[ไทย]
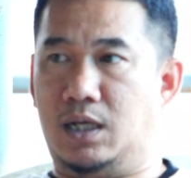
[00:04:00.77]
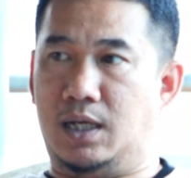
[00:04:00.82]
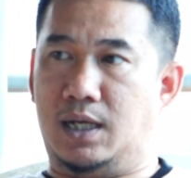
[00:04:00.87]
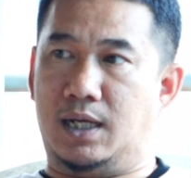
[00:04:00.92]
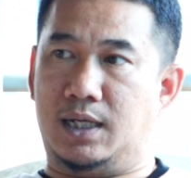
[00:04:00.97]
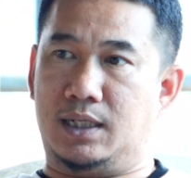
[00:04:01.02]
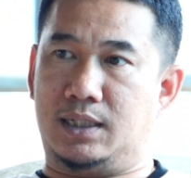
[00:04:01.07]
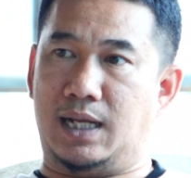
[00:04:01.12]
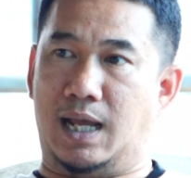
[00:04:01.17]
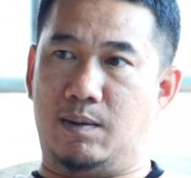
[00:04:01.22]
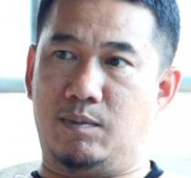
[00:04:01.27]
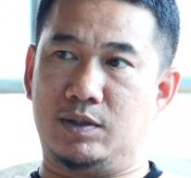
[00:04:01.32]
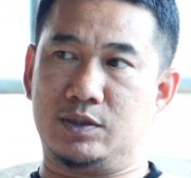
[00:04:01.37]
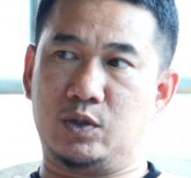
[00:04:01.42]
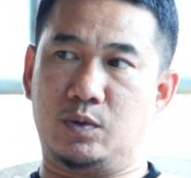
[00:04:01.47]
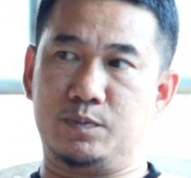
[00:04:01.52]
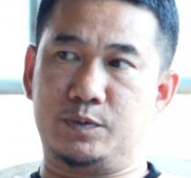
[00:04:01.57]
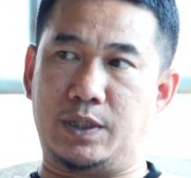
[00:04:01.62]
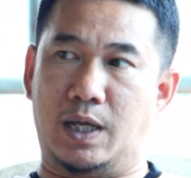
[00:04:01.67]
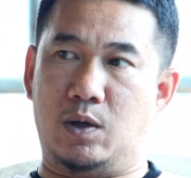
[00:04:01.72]
อ่า ถามว่า
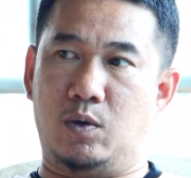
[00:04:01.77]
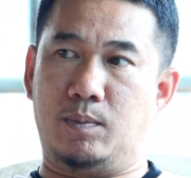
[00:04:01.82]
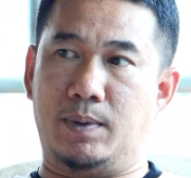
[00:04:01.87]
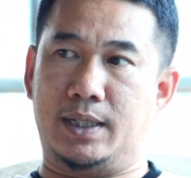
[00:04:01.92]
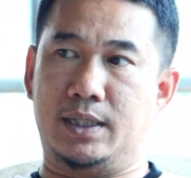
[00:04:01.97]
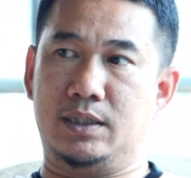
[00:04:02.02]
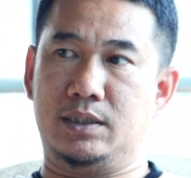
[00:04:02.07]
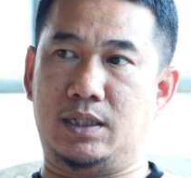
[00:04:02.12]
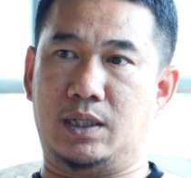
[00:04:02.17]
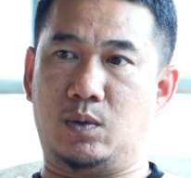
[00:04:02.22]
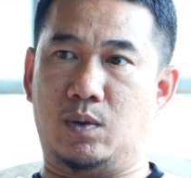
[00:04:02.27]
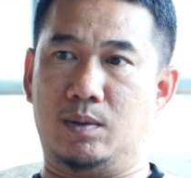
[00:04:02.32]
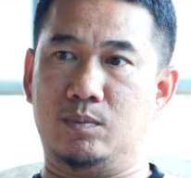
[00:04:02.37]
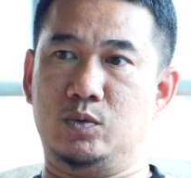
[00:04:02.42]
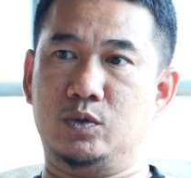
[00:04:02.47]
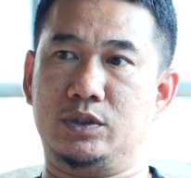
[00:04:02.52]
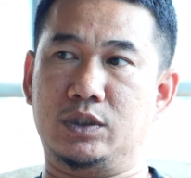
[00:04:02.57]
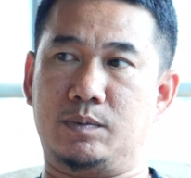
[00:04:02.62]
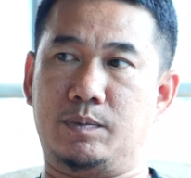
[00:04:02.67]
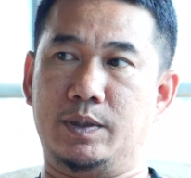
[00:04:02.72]
ซบเซาไหม ในความ
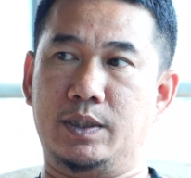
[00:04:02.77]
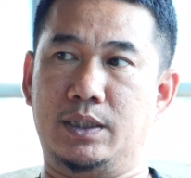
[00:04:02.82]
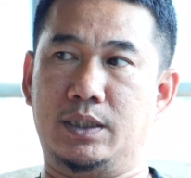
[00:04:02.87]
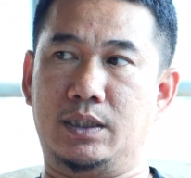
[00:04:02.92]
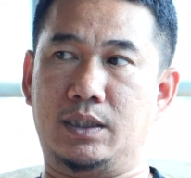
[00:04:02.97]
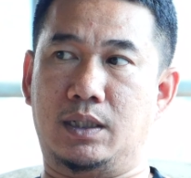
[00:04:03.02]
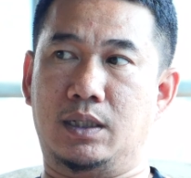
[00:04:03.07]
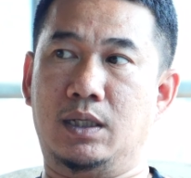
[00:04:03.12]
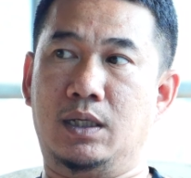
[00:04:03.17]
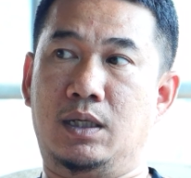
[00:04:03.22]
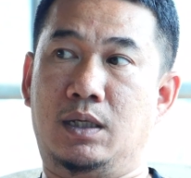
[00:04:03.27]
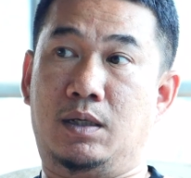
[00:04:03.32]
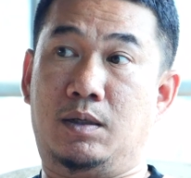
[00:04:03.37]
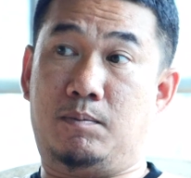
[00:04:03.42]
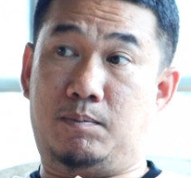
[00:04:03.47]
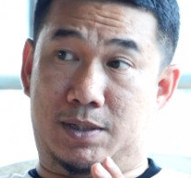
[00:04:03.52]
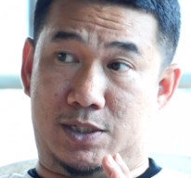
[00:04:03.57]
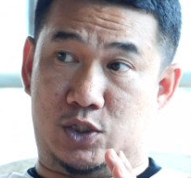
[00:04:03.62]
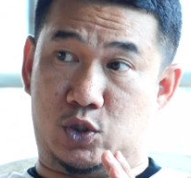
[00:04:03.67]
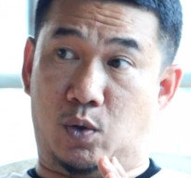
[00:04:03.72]
รู้สึกพี่
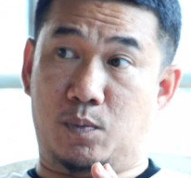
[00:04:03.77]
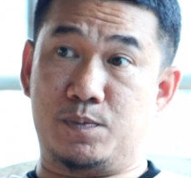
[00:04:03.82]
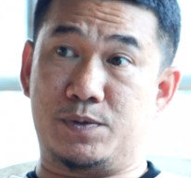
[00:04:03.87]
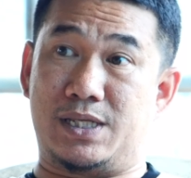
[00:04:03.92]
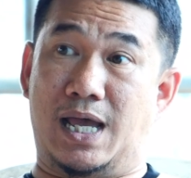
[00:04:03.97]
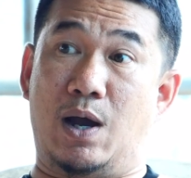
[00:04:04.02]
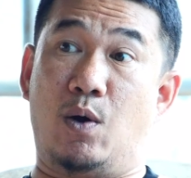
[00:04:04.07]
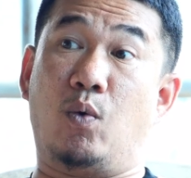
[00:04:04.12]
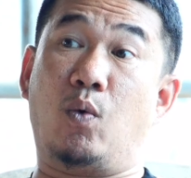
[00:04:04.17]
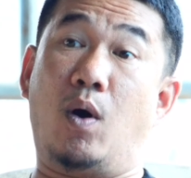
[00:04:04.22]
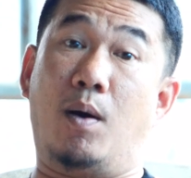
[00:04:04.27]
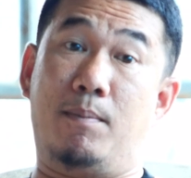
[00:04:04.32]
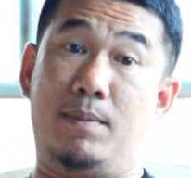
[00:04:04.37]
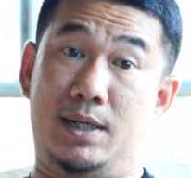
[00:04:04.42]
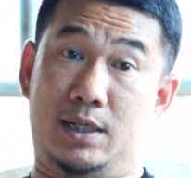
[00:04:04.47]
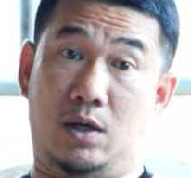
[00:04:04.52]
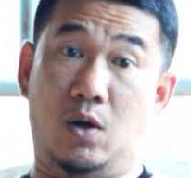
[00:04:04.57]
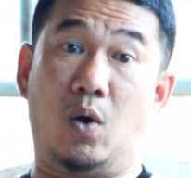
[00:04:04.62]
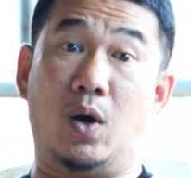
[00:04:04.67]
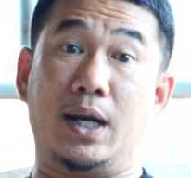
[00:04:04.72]
มาซบเซากว่า
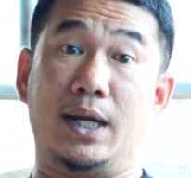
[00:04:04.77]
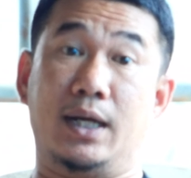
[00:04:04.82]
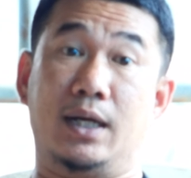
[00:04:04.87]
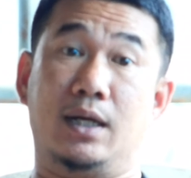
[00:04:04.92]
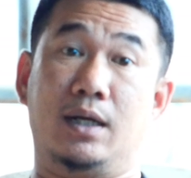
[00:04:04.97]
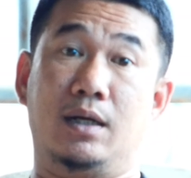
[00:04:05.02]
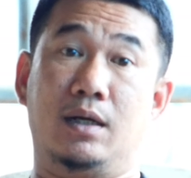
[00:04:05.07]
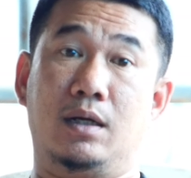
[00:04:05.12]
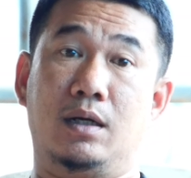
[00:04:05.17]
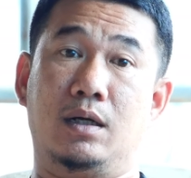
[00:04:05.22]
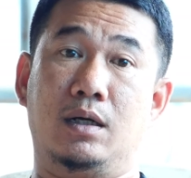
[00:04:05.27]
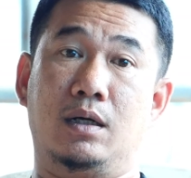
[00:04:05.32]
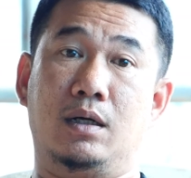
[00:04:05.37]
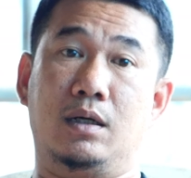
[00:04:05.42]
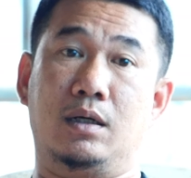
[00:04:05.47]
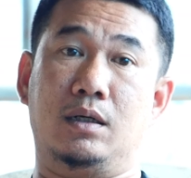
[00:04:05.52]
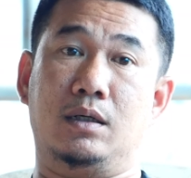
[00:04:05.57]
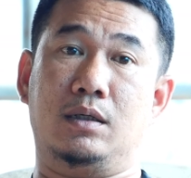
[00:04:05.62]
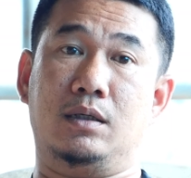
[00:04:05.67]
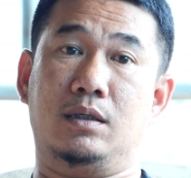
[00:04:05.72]
เมื่อก่อน
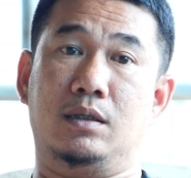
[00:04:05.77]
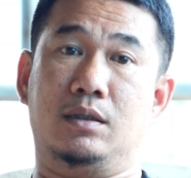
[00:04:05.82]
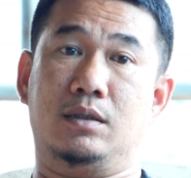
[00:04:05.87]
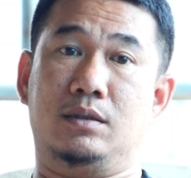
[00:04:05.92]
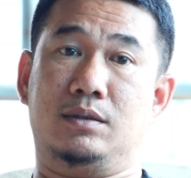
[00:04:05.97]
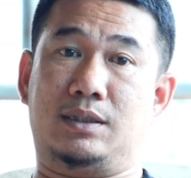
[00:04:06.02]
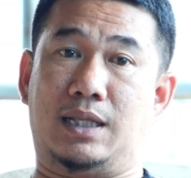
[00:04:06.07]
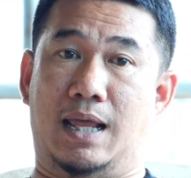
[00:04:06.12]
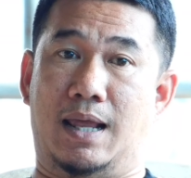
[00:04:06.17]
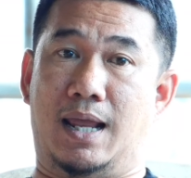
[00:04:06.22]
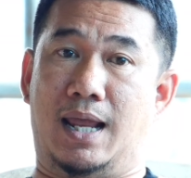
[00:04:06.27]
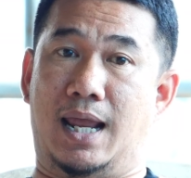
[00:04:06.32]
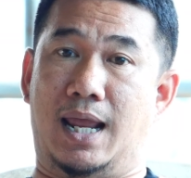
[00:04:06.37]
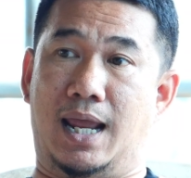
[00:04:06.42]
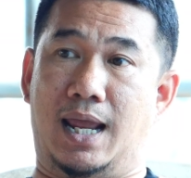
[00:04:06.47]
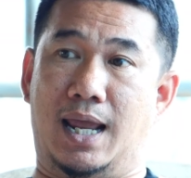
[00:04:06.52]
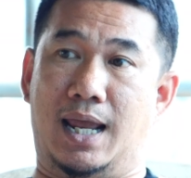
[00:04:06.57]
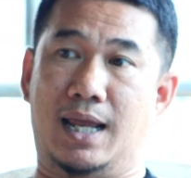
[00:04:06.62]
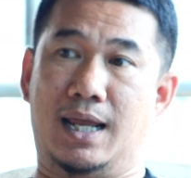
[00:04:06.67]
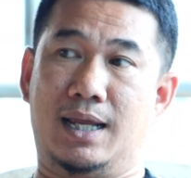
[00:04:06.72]
ครับ แต่
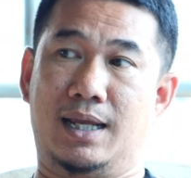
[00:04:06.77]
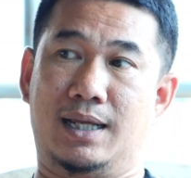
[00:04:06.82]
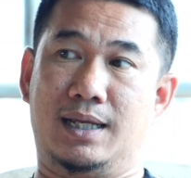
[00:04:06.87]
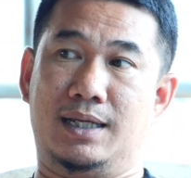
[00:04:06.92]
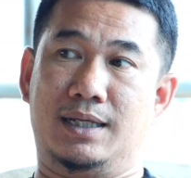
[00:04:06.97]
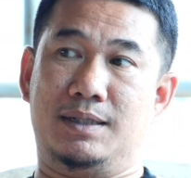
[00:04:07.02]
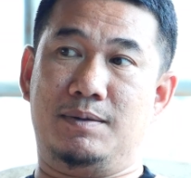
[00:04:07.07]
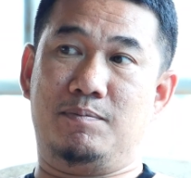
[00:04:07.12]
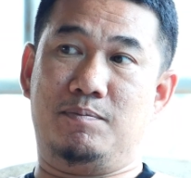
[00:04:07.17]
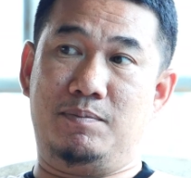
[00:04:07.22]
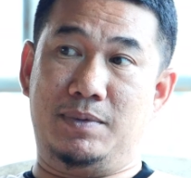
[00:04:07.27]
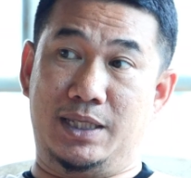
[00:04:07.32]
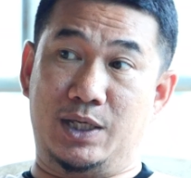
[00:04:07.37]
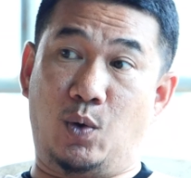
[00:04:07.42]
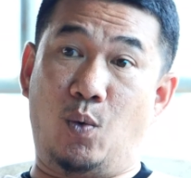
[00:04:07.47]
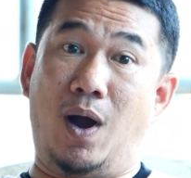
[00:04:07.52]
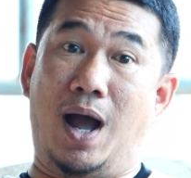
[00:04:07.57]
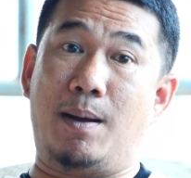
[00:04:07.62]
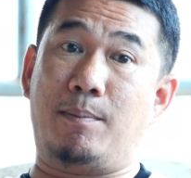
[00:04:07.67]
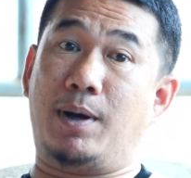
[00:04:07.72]
มี
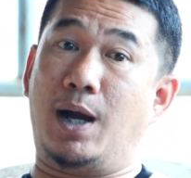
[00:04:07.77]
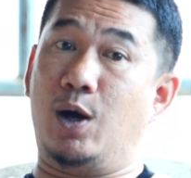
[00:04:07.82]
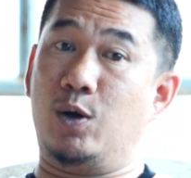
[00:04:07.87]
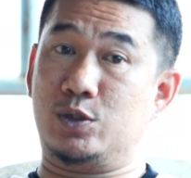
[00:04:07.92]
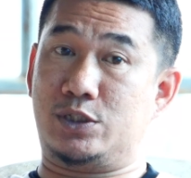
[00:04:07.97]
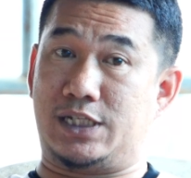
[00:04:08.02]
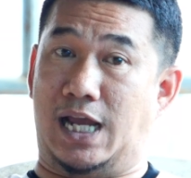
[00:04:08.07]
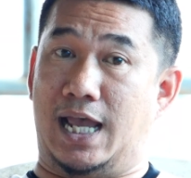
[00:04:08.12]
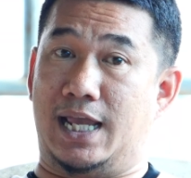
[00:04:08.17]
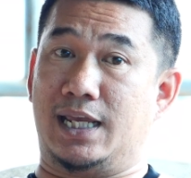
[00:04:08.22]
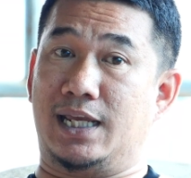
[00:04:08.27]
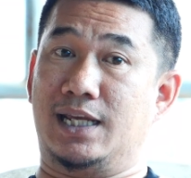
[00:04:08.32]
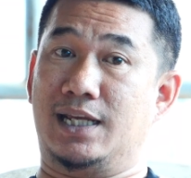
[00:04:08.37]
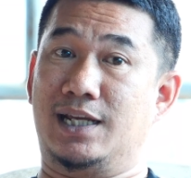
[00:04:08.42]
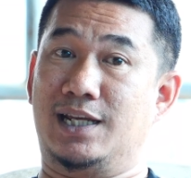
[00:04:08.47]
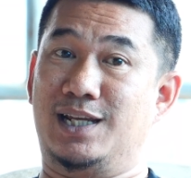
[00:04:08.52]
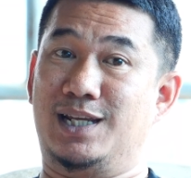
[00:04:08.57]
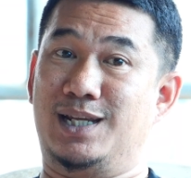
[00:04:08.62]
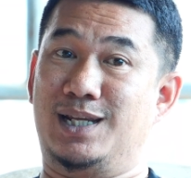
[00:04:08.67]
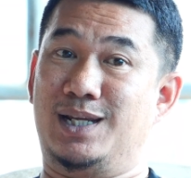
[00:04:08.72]
ความเข้าใจ
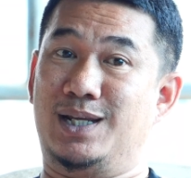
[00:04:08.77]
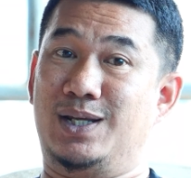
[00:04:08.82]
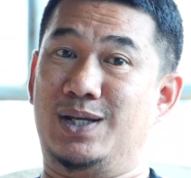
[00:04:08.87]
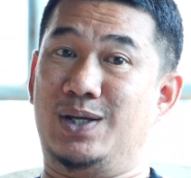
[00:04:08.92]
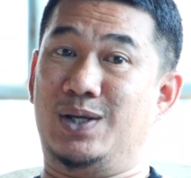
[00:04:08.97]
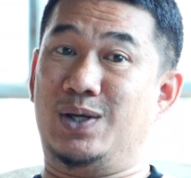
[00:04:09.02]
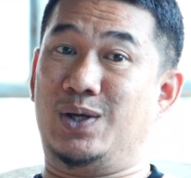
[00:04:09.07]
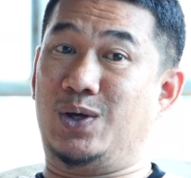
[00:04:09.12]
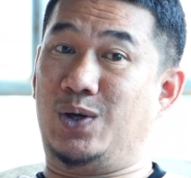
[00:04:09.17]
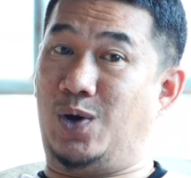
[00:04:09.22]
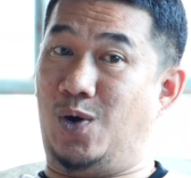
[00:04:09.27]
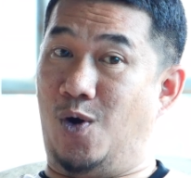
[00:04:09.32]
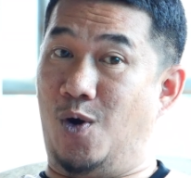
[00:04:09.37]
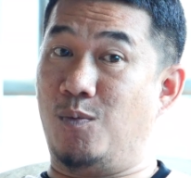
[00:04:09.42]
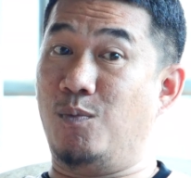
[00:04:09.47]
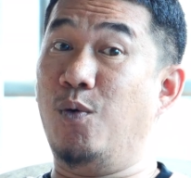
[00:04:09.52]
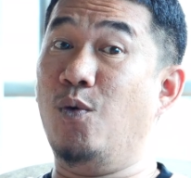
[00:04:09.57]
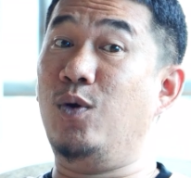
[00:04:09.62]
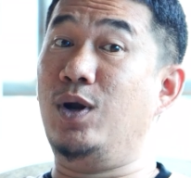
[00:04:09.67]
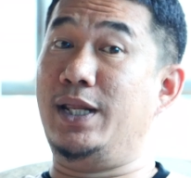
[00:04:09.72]
ขอ
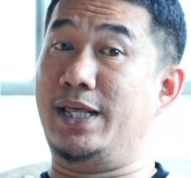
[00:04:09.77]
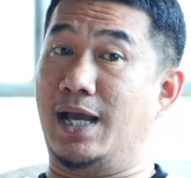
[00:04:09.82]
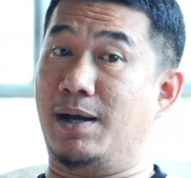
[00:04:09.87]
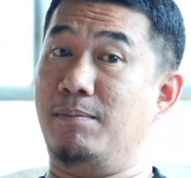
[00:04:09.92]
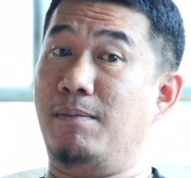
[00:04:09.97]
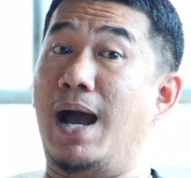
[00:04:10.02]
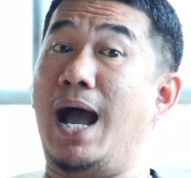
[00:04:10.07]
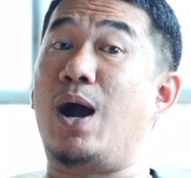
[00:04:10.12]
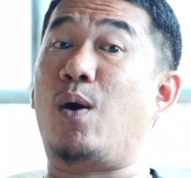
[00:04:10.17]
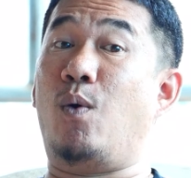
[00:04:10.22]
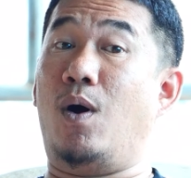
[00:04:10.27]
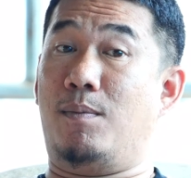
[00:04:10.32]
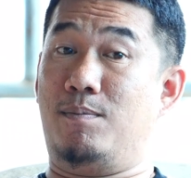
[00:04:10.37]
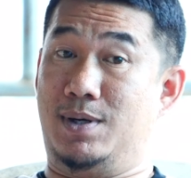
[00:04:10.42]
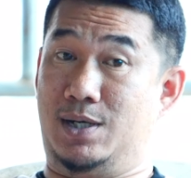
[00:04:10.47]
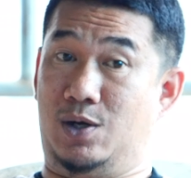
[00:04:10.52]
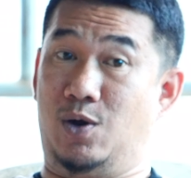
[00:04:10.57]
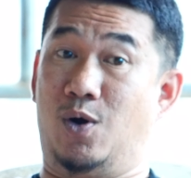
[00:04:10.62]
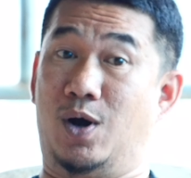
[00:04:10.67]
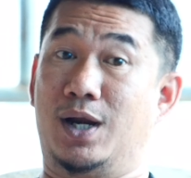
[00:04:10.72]
งผู้เลี้ยงมากกว่า
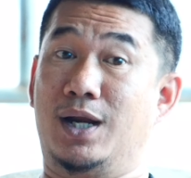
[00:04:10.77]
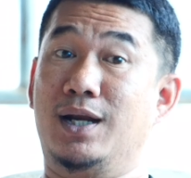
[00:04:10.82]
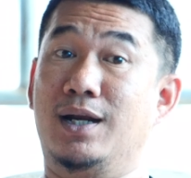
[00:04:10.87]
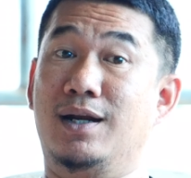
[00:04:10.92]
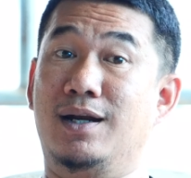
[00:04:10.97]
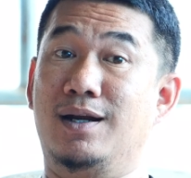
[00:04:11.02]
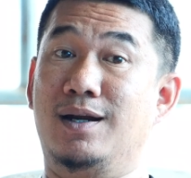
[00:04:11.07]
เมื่อก่อน